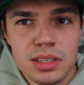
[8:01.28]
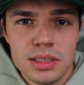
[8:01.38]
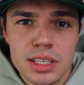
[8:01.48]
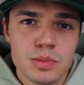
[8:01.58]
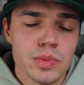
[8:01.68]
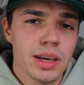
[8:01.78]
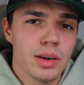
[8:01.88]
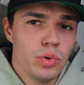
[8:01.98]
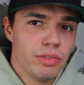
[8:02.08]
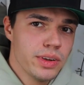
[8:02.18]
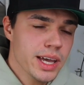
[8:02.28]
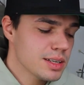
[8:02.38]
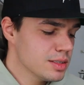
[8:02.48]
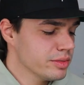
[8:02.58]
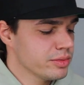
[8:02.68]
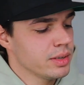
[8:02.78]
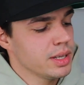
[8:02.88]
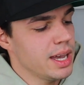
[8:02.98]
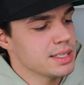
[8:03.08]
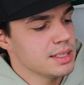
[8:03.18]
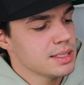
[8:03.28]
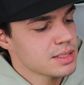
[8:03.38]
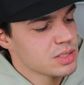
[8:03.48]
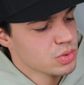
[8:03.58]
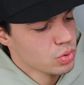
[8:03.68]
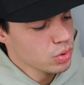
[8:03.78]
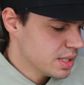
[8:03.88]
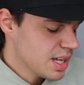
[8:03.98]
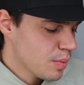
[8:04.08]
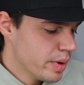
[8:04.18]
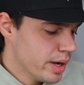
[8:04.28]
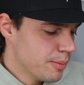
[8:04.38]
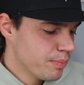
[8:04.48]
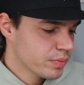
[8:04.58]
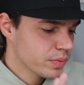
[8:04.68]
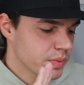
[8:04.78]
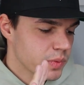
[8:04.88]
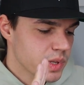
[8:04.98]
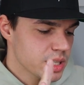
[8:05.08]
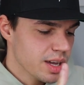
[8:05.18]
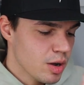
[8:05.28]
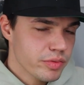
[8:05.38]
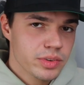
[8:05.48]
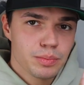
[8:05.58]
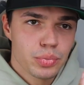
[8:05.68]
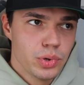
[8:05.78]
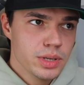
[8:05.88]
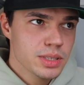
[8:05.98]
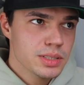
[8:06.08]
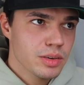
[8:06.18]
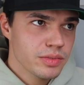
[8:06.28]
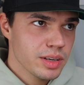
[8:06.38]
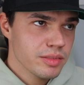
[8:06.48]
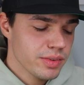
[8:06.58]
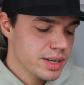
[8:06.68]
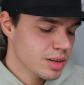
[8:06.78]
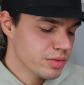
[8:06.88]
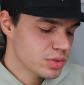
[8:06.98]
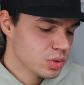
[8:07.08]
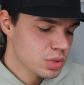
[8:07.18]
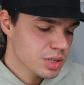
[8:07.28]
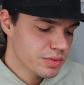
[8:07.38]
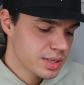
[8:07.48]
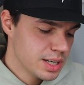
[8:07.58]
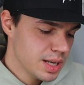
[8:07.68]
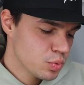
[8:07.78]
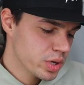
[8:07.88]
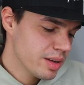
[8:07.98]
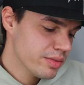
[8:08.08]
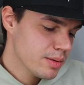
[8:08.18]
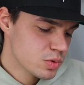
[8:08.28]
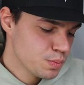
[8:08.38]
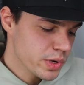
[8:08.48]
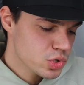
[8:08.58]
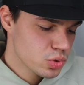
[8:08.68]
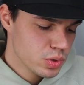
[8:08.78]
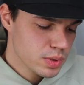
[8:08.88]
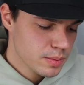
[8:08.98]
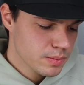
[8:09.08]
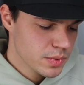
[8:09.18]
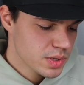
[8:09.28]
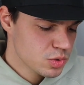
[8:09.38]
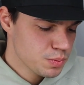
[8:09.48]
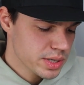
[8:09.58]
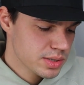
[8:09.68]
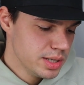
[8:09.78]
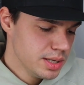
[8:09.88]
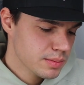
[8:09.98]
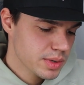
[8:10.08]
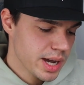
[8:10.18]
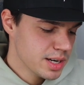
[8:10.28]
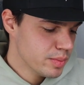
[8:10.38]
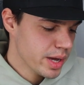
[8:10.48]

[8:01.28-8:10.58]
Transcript: ist nicht mehr reflective, es ist so, ich sag mal, drauf geprintet auf jeden Fall, drauf gedruckt, drauf geklebt, whatever. Super schön, super clean, keine